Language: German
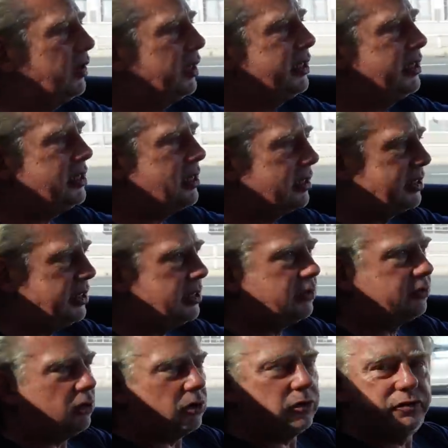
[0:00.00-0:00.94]

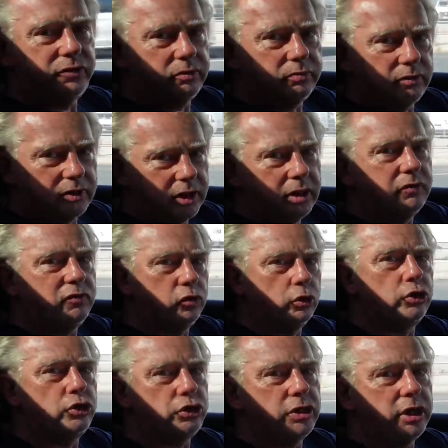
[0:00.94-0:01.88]
reagiert auf den
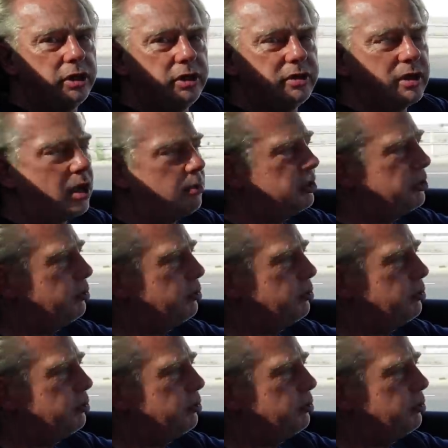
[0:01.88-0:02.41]
Wunsch, den ich habe.